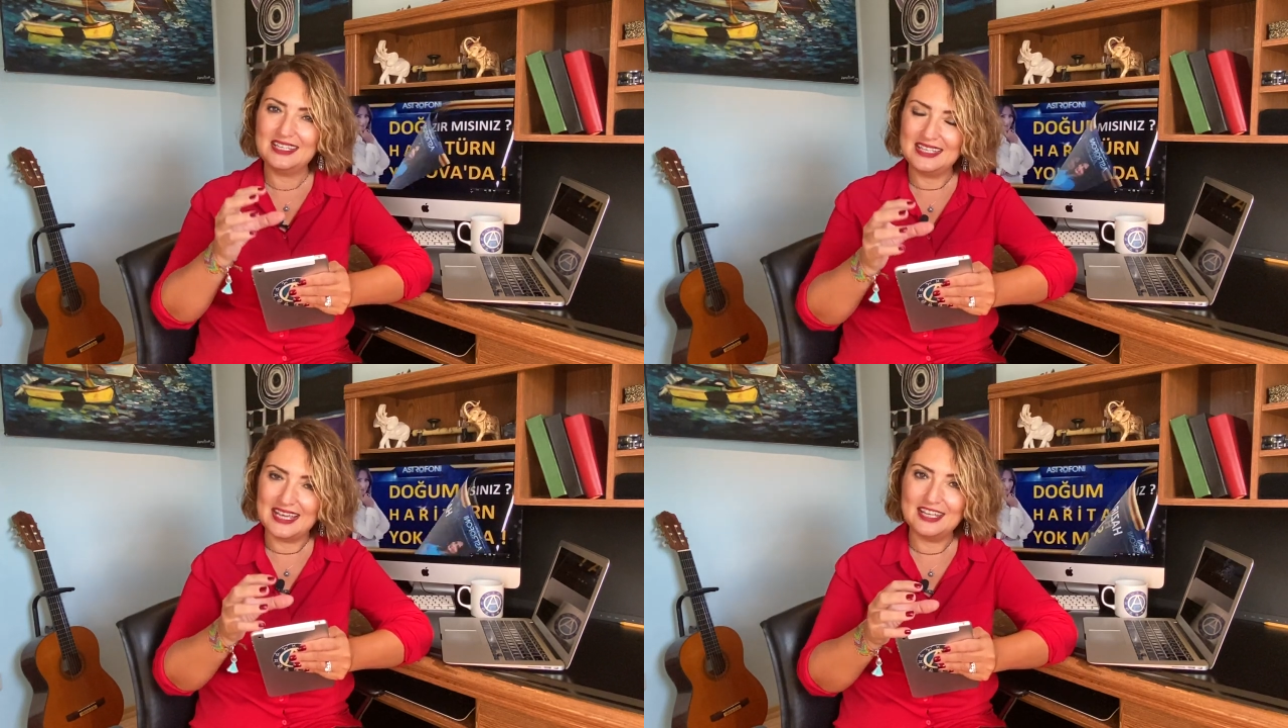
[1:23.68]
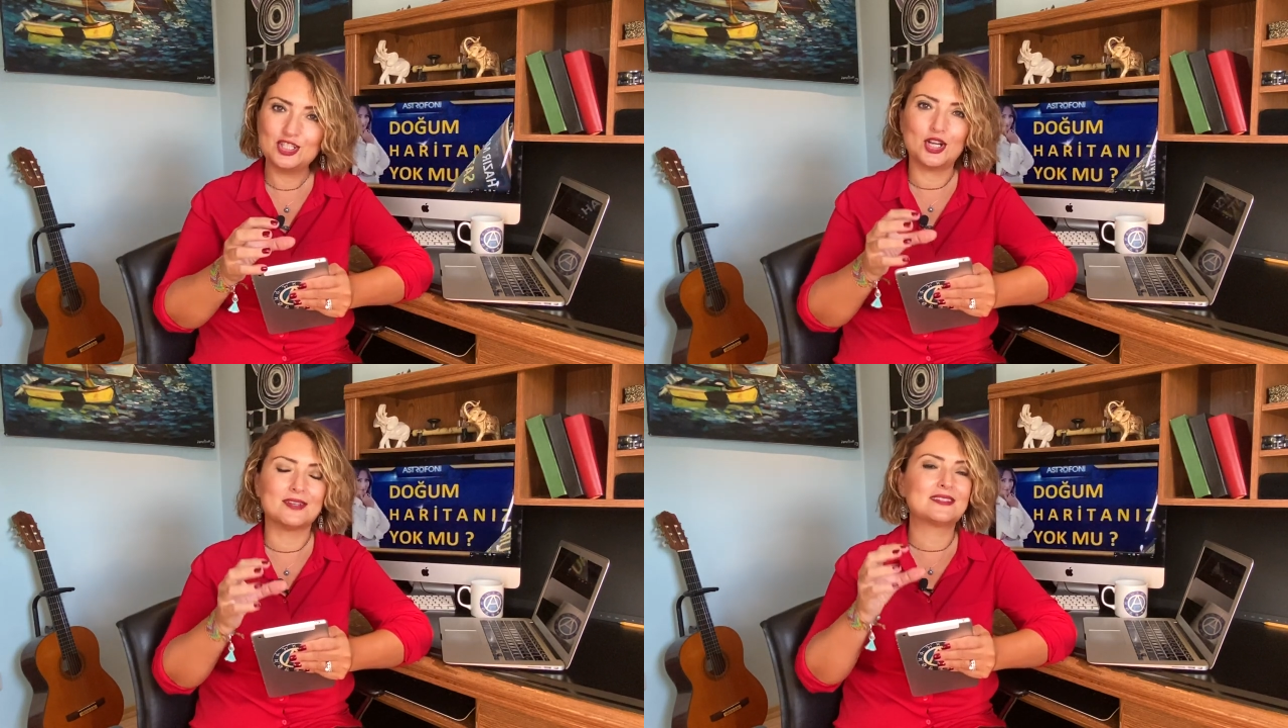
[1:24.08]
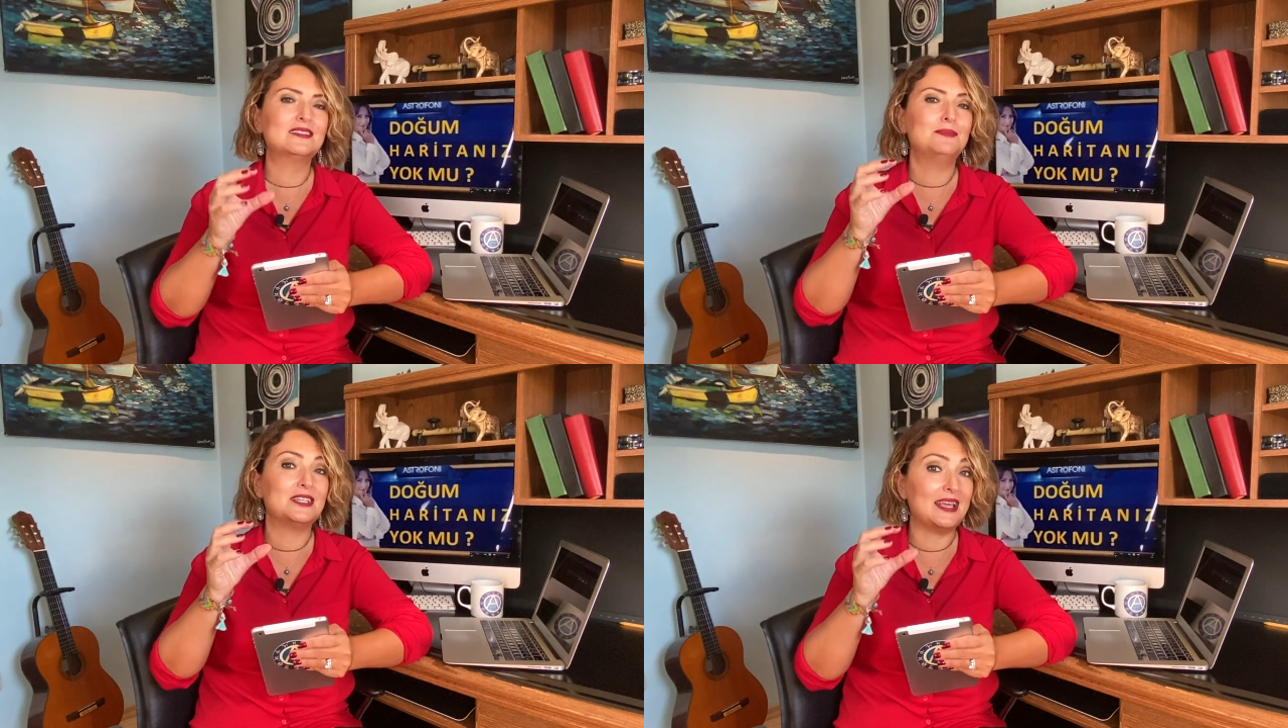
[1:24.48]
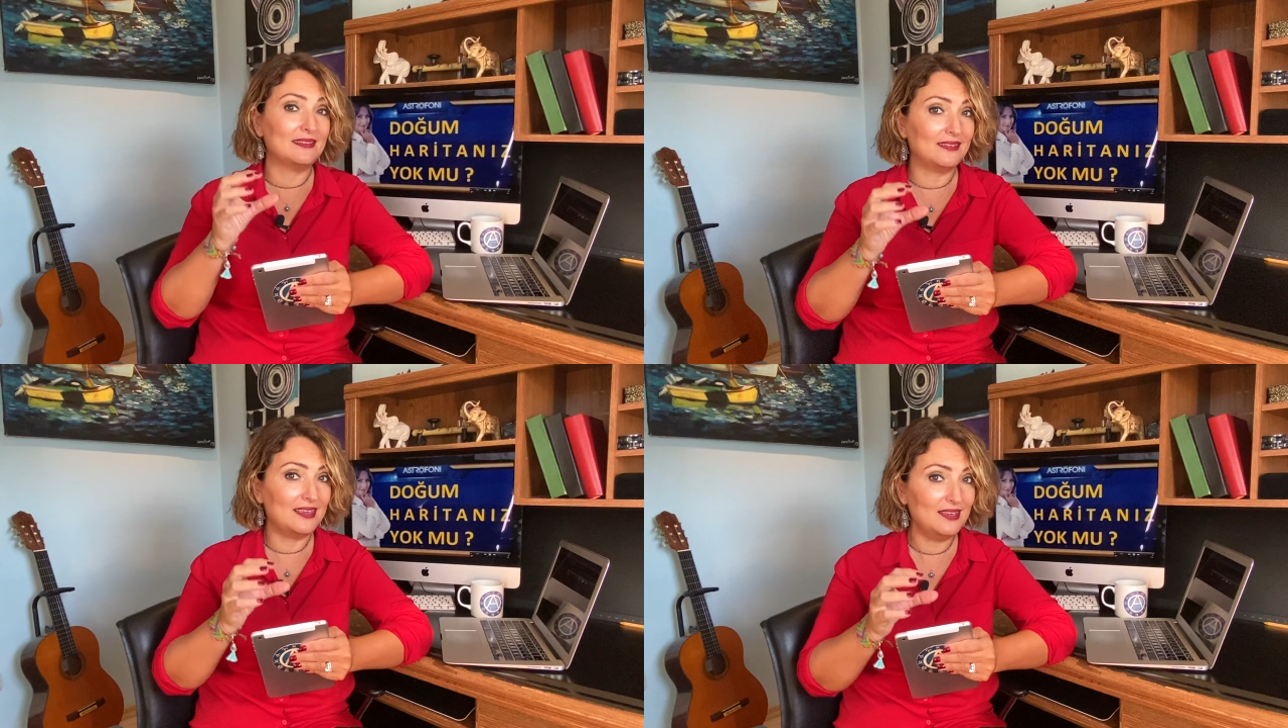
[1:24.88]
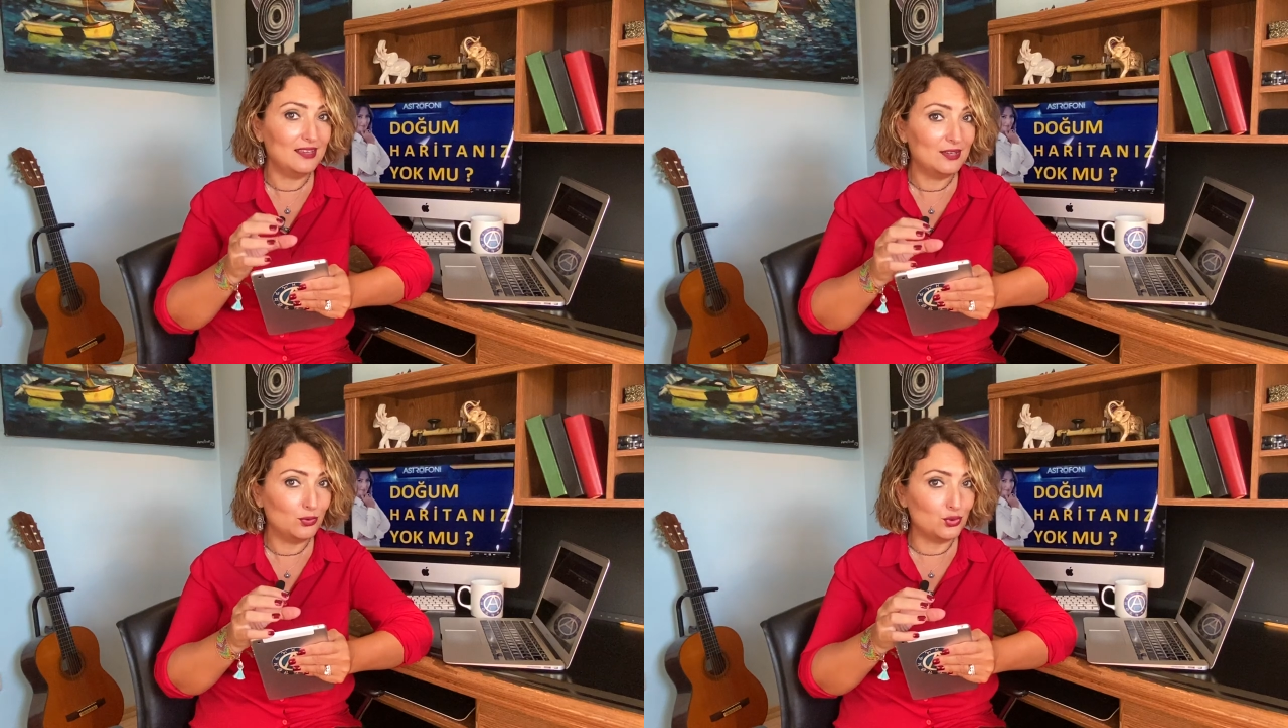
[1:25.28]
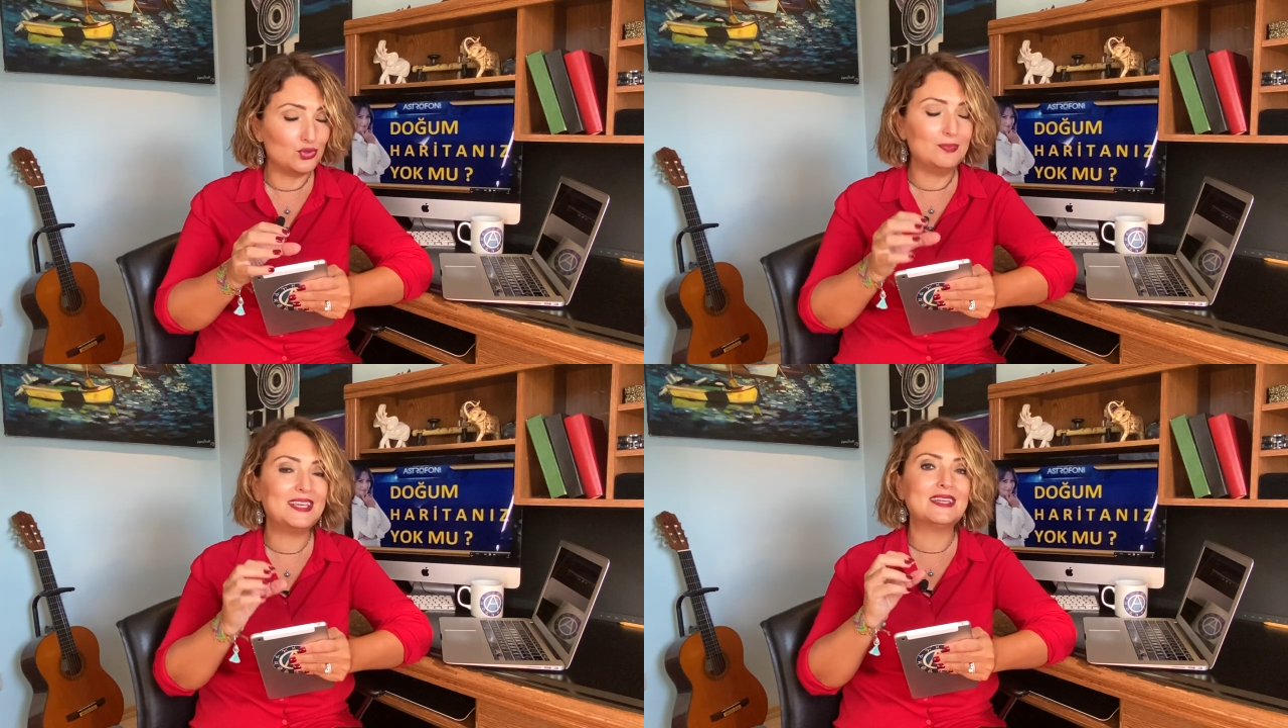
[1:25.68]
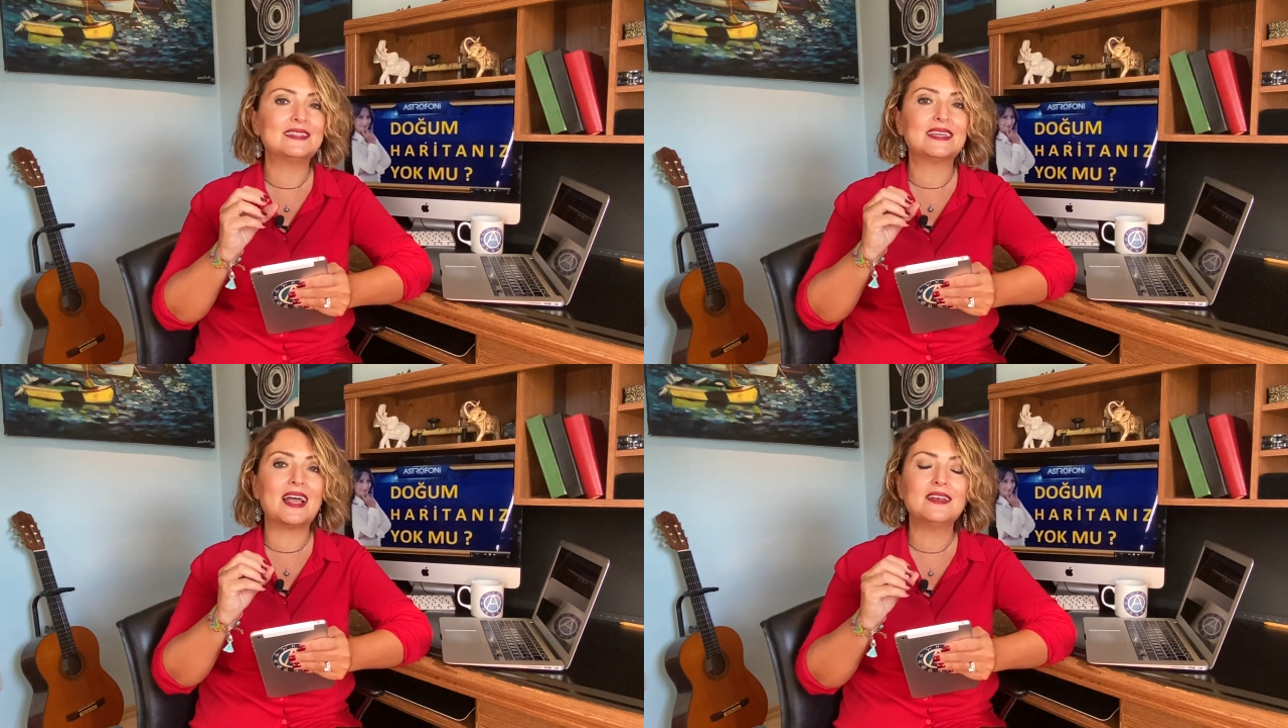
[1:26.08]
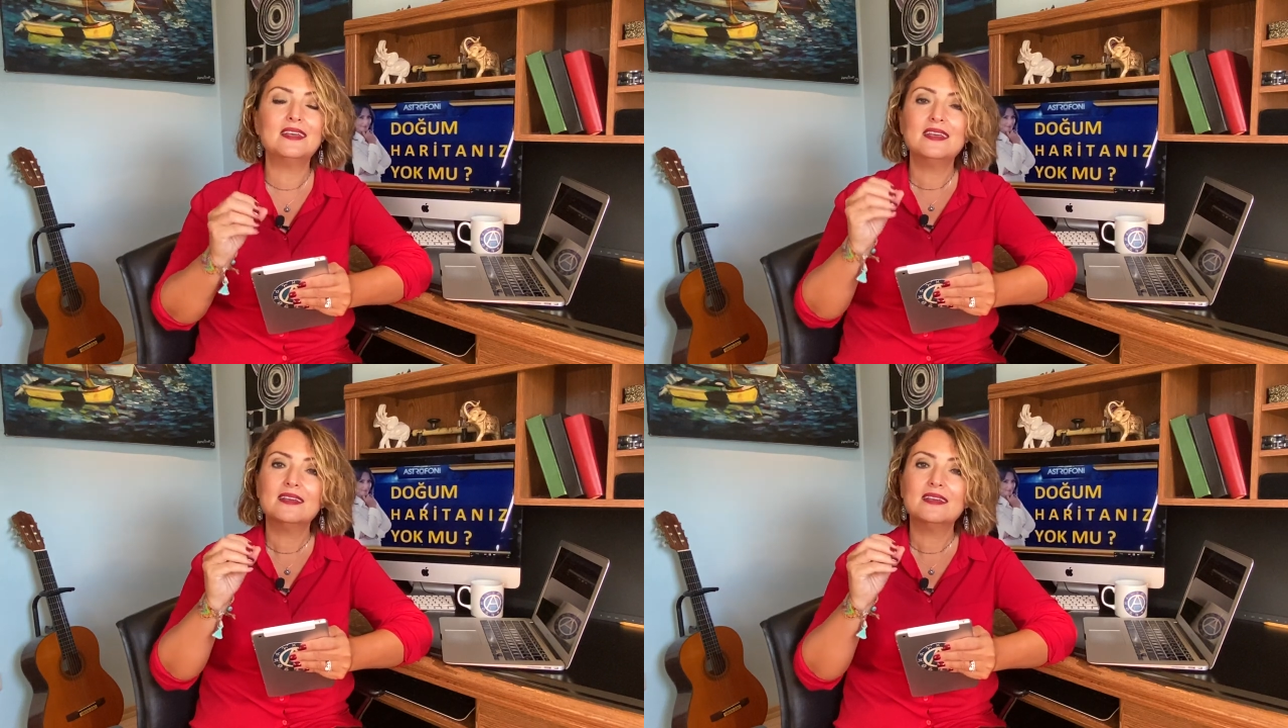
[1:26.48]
yine şanslı bir etki, güçlü bir gezegen